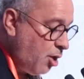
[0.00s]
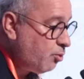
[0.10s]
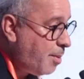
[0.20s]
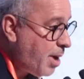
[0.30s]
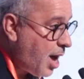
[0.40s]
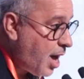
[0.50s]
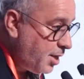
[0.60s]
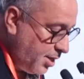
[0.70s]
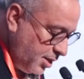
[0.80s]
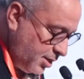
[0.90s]
حول
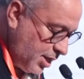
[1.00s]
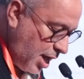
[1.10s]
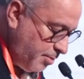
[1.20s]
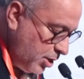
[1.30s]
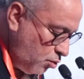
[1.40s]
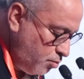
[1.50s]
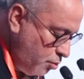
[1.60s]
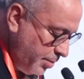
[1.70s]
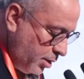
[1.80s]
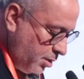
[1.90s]
معايير الدعم
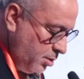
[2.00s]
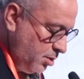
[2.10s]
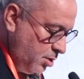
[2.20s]
العمومي